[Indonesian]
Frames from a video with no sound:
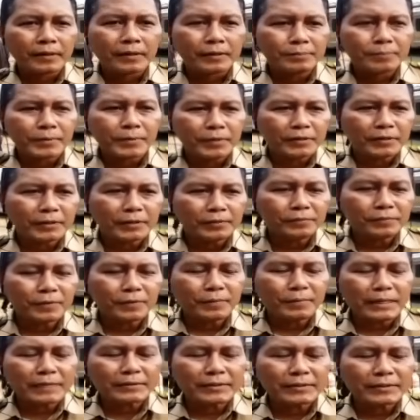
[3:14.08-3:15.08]
Eh, menurut
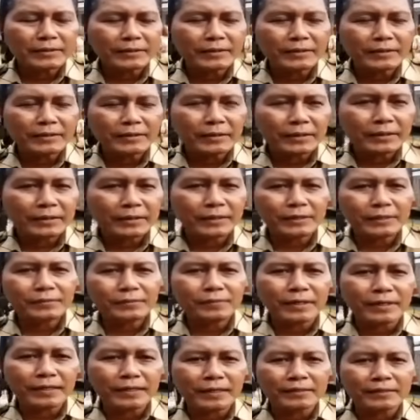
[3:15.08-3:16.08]
informasi dari
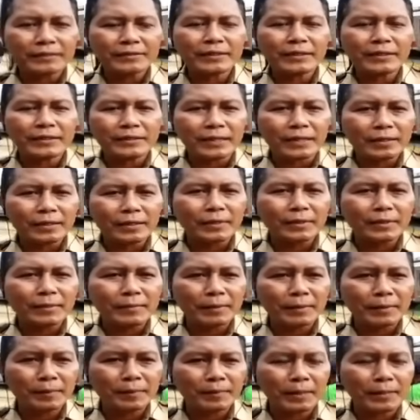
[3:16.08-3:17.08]
warga sekitar,
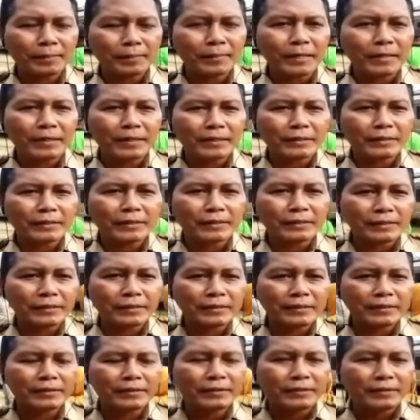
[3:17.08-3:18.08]
memang beberapa hari
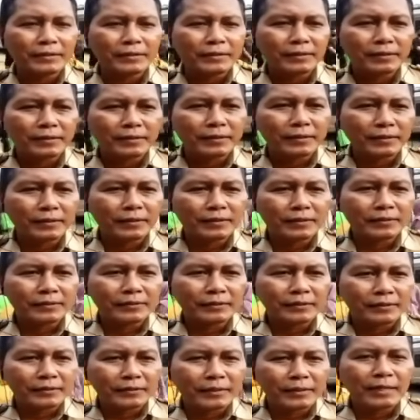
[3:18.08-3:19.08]
ini uh,
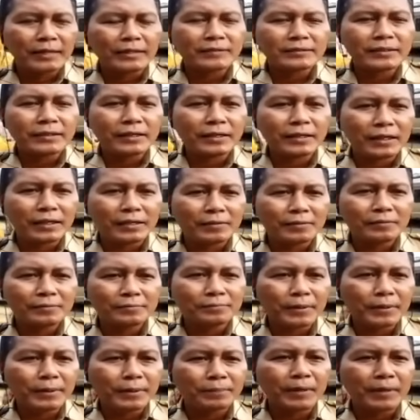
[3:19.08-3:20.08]

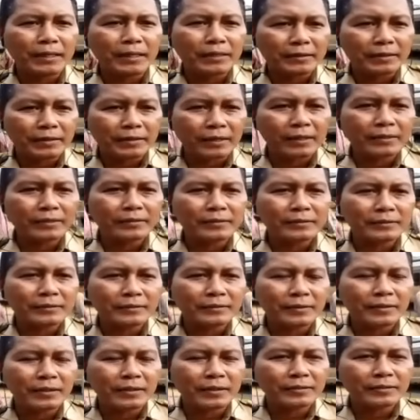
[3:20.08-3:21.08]
dilaksanakan perbaikan
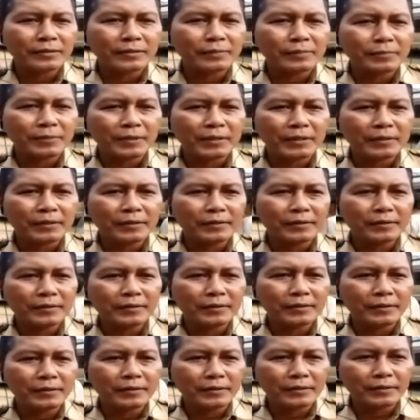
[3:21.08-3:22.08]
atau
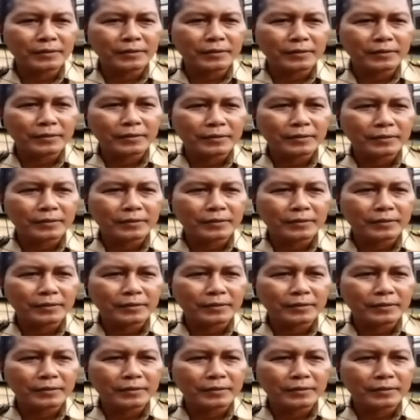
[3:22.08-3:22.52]
eh,